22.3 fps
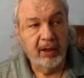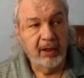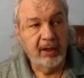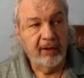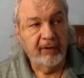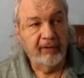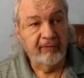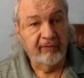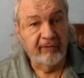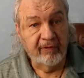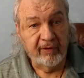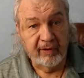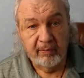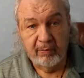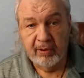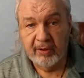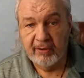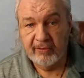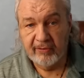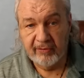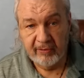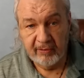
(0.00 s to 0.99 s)

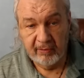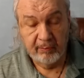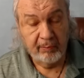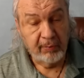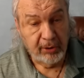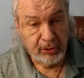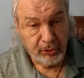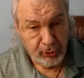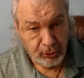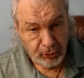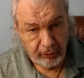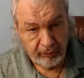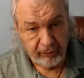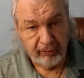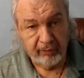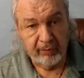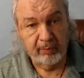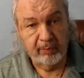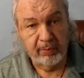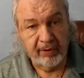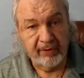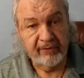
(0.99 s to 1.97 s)
выброс, большой
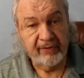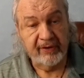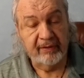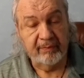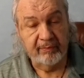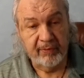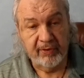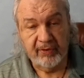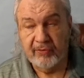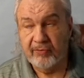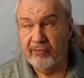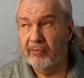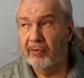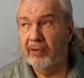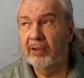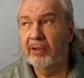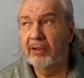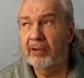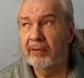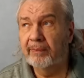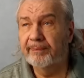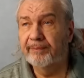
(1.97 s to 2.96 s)
выброс
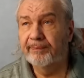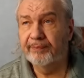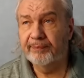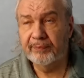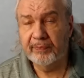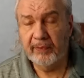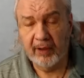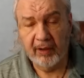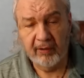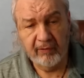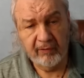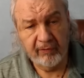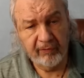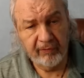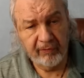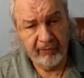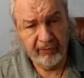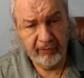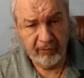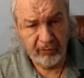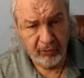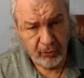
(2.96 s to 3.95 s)
атмосферы
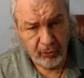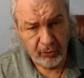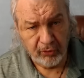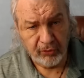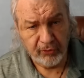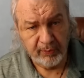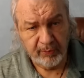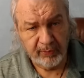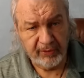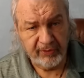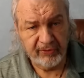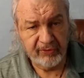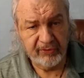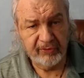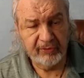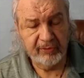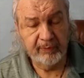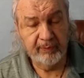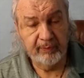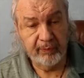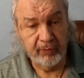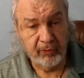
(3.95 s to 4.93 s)
в космос.
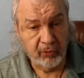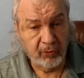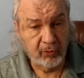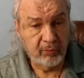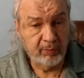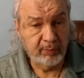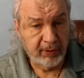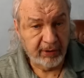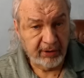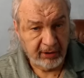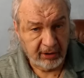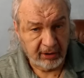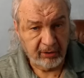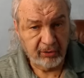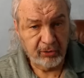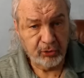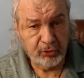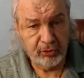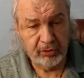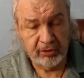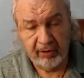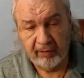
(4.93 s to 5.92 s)
Ну, понятно,
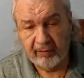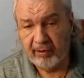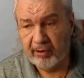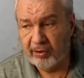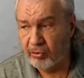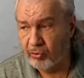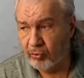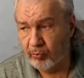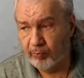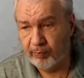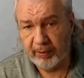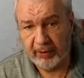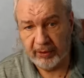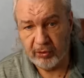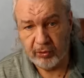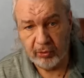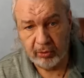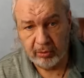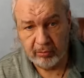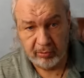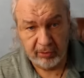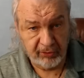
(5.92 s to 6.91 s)
что давление
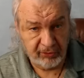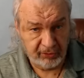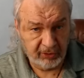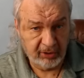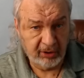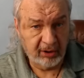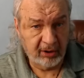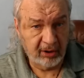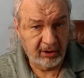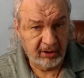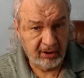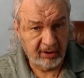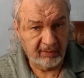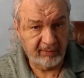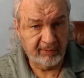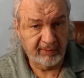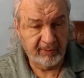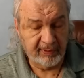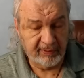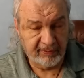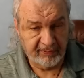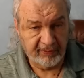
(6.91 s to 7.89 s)
упадет, у нас так одна
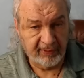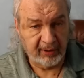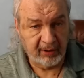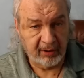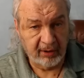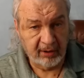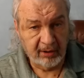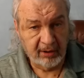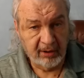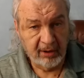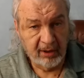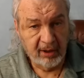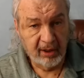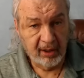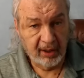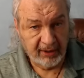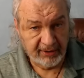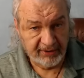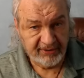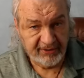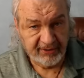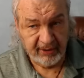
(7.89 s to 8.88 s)
атмосфера
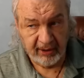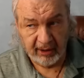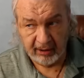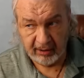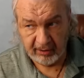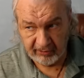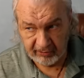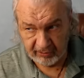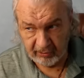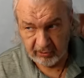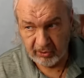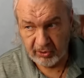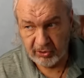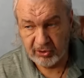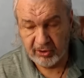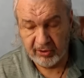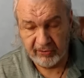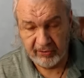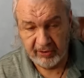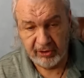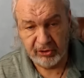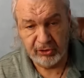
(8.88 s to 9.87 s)
осталась, но и
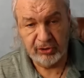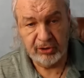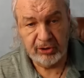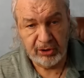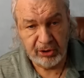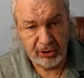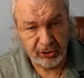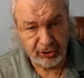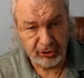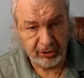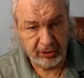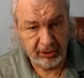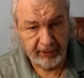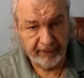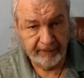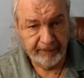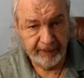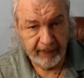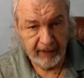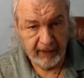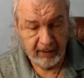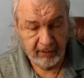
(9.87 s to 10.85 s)
сейчас даже ниже.
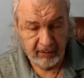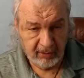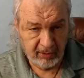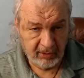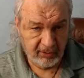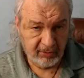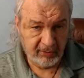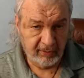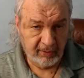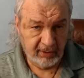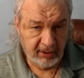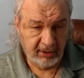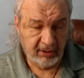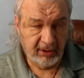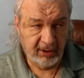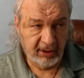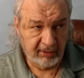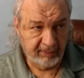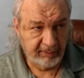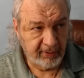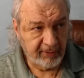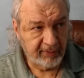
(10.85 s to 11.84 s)
У нас одна
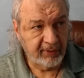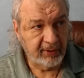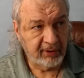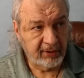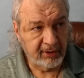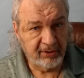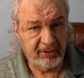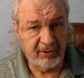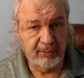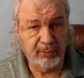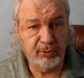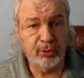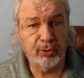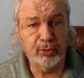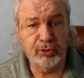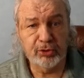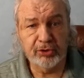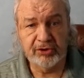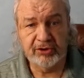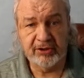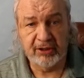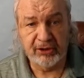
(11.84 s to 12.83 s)
атмосфера – это
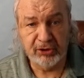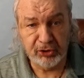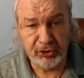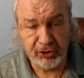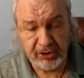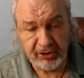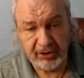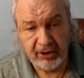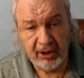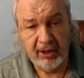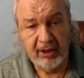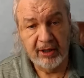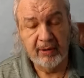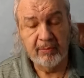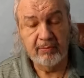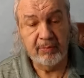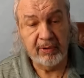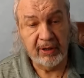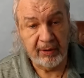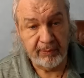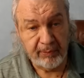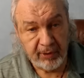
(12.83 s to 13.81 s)
766
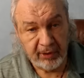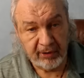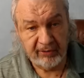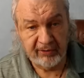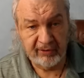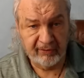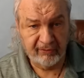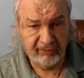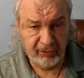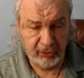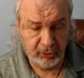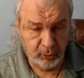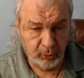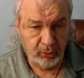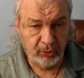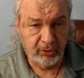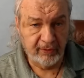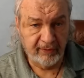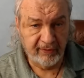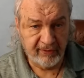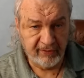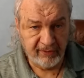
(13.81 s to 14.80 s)
миллиметров
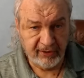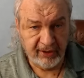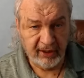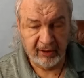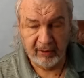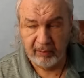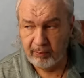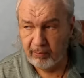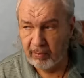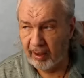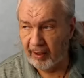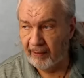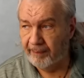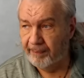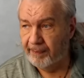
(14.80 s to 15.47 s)
ртутного столба.